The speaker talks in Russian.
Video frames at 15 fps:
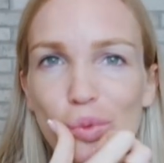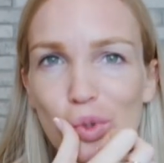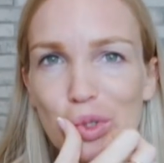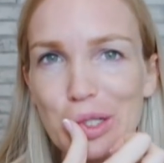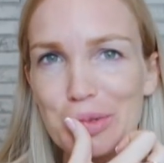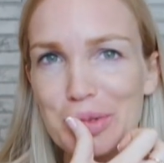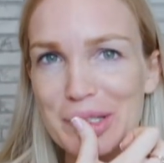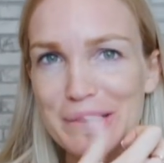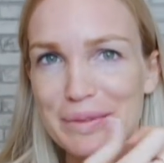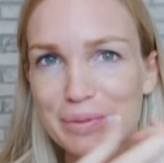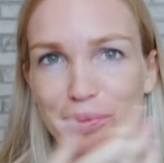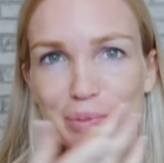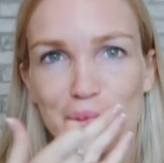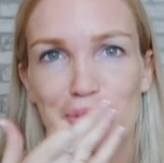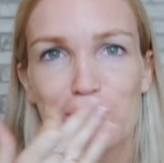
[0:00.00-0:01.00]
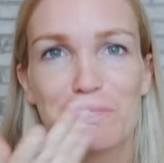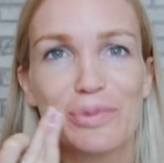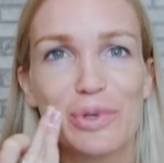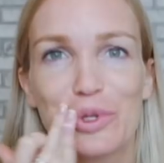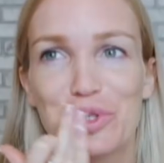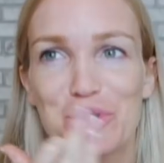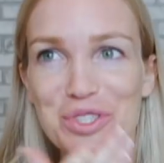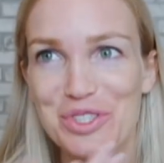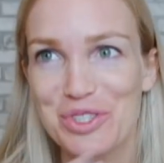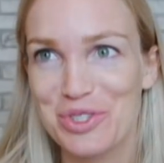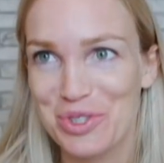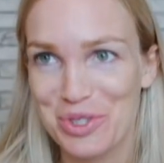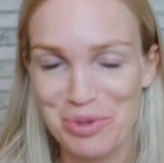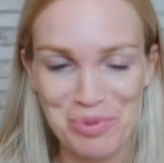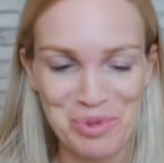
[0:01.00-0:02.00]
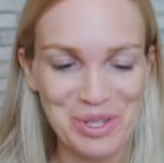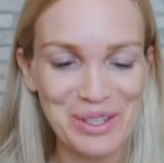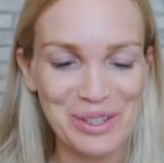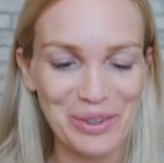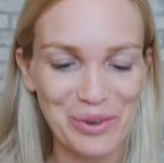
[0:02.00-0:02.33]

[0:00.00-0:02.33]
Ну, как бы, лучше же что-нибудь, да,